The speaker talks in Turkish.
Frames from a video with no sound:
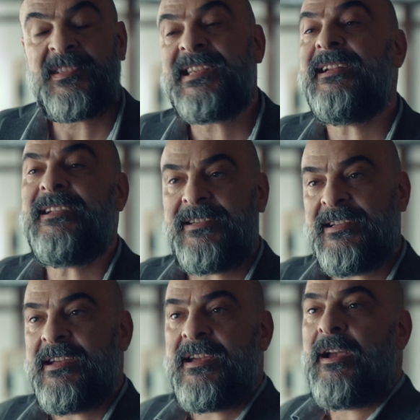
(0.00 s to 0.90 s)
Senin
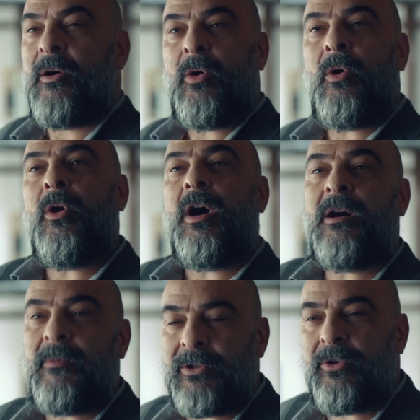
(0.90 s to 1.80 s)
o
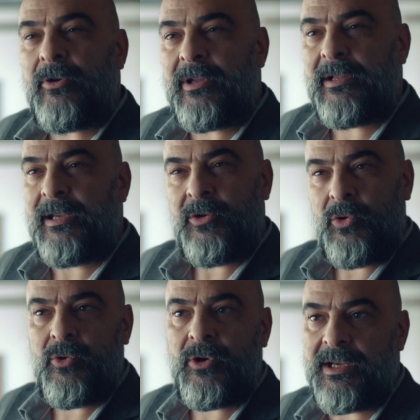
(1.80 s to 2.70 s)
amatör dediğin
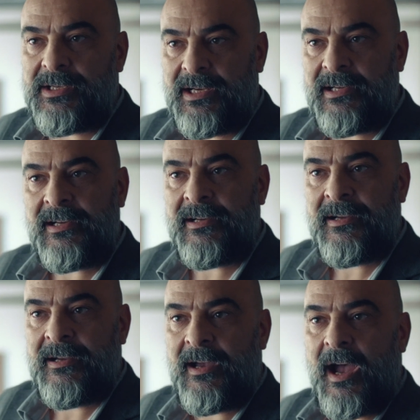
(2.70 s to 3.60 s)
dün gece
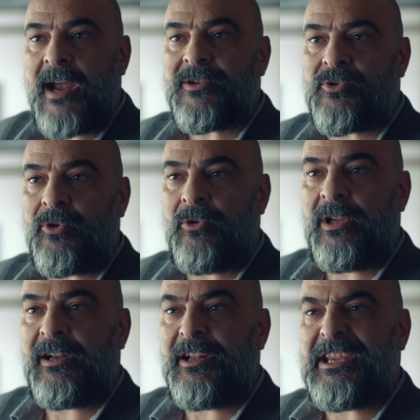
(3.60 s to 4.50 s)

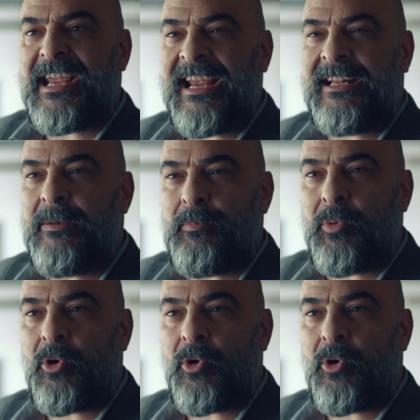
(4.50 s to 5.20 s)
Ersoyluların yedi